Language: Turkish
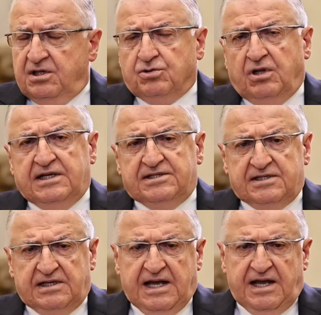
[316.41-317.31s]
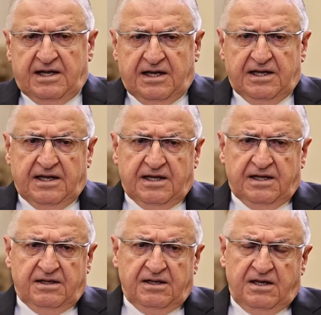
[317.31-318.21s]
Dolayısıyla
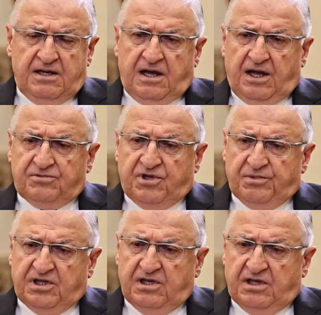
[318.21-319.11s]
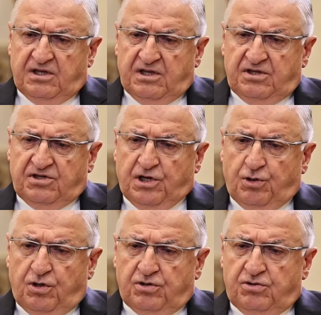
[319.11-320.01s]
e, tabii ki
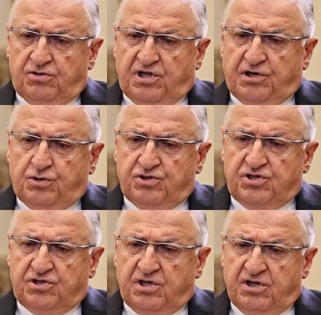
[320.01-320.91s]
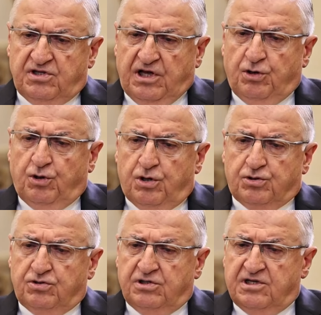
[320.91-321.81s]
terör terörist terör
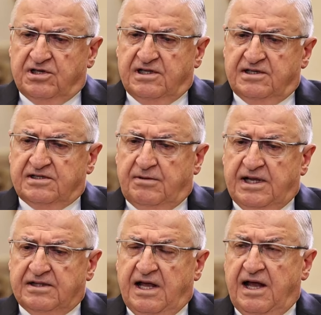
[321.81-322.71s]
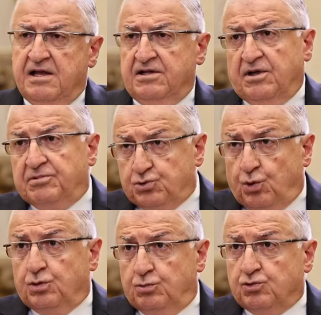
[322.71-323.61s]
örgütü dedikleri zaman da tabii
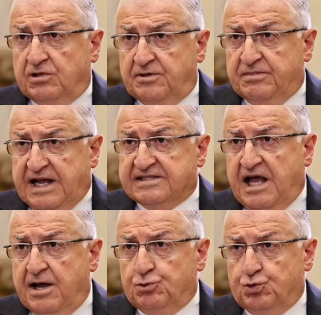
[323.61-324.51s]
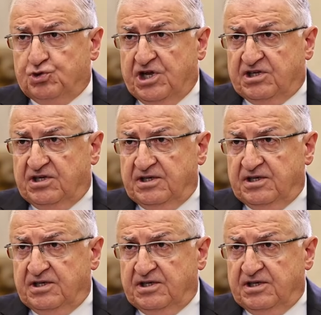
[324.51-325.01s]
sorumlulukları biraz daha büyüyecek.